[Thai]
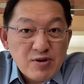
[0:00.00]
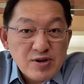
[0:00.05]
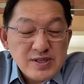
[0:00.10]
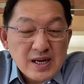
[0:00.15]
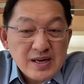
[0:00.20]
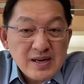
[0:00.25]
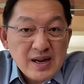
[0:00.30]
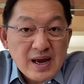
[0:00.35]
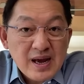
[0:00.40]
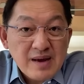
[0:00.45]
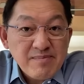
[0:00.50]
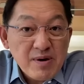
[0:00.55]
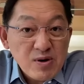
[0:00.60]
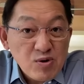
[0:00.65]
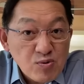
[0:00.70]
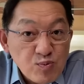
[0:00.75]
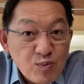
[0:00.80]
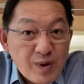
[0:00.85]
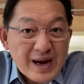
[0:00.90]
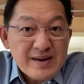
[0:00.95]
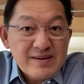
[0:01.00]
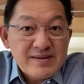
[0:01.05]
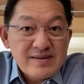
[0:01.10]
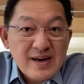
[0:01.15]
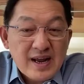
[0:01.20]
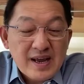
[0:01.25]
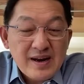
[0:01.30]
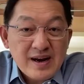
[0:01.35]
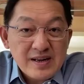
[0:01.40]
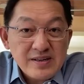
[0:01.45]
บริษัท Hyperloop One
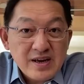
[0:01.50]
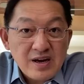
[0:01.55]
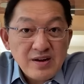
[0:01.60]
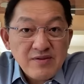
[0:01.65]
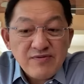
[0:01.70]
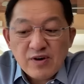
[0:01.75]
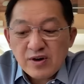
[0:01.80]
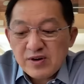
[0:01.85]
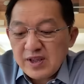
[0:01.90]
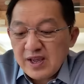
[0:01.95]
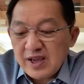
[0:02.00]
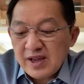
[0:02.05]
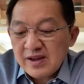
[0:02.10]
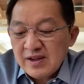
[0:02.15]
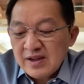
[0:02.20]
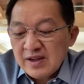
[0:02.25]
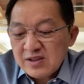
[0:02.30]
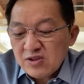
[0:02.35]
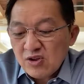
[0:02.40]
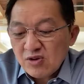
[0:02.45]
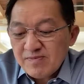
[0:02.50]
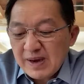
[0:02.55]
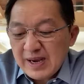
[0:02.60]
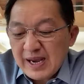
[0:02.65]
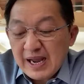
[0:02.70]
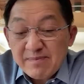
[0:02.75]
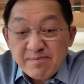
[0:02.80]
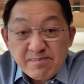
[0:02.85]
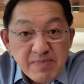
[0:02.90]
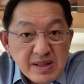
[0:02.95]
ในรัฐแคลิฟอร์เนียต้องป
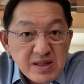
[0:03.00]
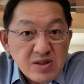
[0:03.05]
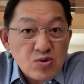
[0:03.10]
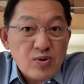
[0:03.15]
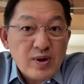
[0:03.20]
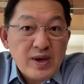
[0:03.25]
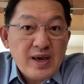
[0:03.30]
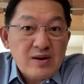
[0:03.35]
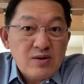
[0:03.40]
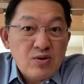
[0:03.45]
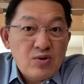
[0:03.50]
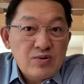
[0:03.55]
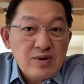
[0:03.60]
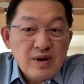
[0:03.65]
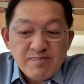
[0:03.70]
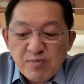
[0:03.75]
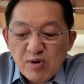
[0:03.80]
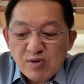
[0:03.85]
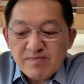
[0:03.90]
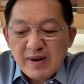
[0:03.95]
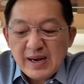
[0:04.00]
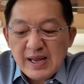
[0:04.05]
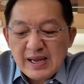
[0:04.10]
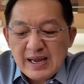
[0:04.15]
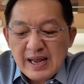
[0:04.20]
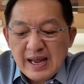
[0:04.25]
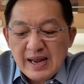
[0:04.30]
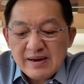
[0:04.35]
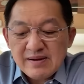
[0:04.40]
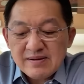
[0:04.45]
ระกาศปิดตัวเองลงและปลดพนั
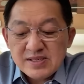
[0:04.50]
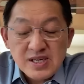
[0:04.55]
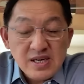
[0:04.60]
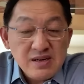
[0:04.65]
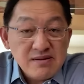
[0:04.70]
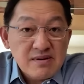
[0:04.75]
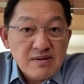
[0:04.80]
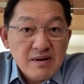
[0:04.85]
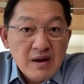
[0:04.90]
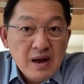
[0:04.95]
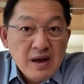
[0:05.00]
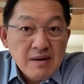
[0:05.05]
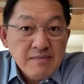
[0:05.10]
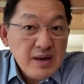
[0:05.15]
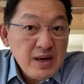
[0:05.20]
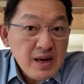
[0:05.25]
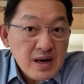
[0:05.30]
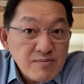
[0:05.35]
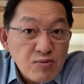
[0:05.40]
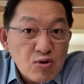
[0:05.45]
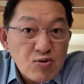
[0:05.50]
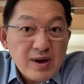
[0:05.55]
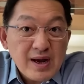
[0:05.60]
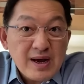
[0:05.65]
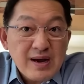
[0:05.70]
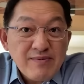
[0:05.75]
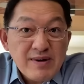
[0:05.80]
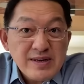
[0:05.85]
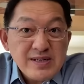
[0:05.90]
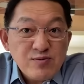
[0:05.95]
กงานซึ่งไม่ได้ระบุ
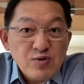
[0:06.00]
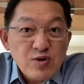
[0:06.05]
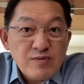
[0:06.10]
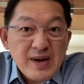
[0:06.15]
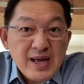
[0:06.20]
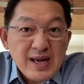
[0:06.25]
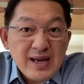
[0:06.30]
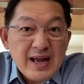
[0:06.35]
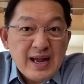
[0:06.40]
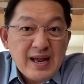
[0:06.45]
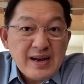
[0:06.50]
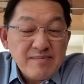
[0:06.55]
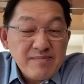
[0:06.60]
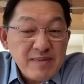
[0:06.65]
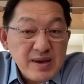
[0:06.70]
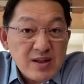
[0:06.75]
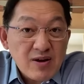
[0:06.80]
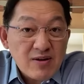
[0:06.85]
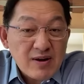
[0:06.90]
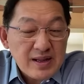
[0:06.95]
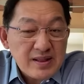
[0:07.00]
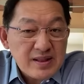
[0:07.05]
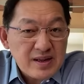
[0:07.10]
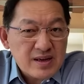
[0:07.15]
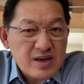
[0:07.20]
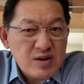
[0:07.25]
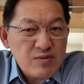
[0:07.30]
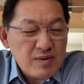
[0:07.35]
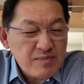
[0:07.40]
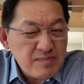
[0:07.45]
นะครับว่าจำนวนพนักงานนั้นมีเท่าไหร่
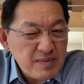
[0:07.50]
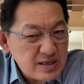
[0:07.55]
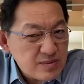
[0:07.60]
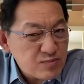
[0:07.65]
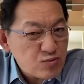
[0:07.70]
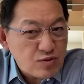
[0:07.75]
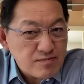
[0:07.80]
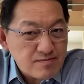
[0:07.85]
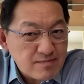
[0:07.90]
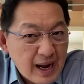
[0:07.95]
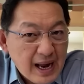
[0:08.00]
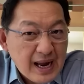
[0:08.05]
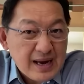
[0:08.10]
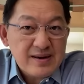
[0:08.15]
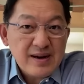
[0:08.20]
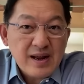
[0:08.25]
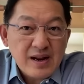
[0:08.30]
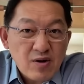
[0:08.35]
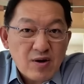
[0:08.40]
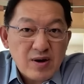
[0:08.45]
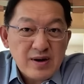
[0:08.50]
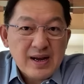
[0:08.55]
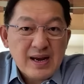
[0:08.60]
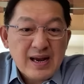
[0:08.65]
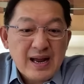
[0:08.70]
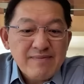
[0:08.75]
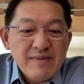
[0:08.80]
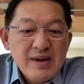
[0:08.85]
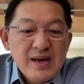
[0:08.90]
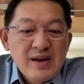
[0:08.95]
แต่คิดว่ามีจำนวนมากแน่นอน
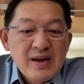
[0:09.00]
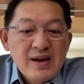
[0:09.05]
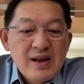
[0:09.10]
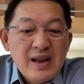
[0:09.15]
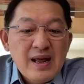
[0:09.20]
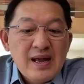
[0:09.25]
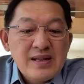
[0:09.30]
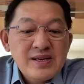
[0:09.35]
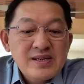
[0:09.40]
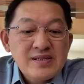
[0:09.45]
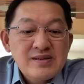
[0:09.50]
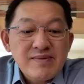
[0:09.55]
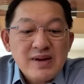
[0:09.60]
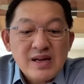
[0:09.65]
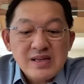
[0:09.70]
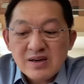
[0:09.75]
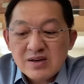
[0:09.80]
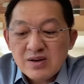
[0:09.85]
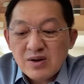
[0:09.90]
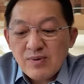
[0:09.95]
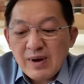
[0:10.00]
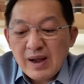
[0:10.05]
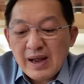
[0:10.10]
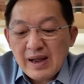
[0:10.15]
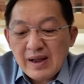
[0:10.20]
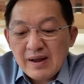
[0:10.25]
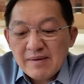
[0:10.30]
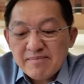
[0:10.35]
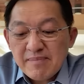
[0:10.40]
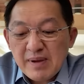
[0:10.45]
นะครับและที่สำคัญก็คือ
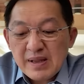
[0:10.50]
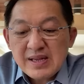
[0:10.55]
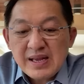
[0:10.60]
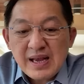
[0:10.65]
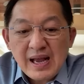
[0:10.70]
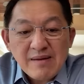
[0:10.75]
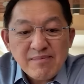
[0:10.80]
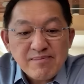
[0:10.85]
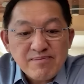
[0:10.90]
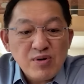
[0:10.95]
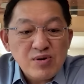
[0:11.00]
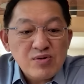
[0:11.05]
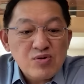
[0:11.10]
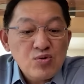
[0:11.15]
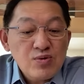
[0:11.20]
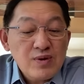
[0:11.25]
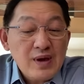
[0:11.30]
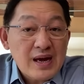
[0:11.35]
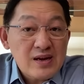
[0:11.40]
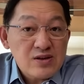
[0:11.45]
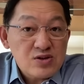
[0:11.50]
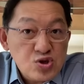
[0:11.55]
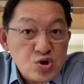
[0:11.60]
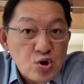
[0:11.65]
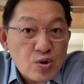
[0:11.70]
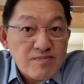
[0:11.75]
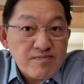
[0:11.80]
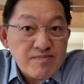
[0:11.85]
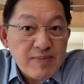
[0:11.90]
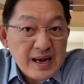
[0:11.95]
ว่าเป็นการปลดทุกอย่าง
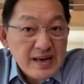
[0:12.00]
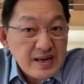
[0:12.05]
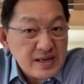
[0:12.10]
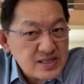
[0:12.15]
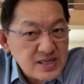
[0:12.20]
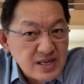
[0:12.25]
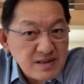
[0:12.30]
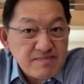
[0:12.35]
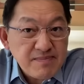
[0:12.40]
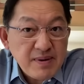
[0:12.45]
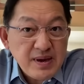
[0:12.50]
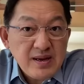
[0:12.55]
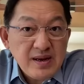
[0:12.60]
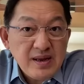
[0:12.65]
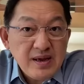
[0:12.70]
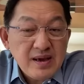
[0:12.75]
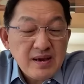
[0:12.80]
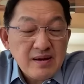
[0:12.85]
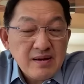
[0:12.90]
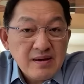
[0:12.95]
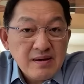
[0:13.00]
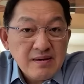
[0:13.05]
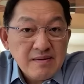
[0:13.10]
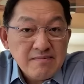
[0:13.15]
จบภายในสิ้นปีนี้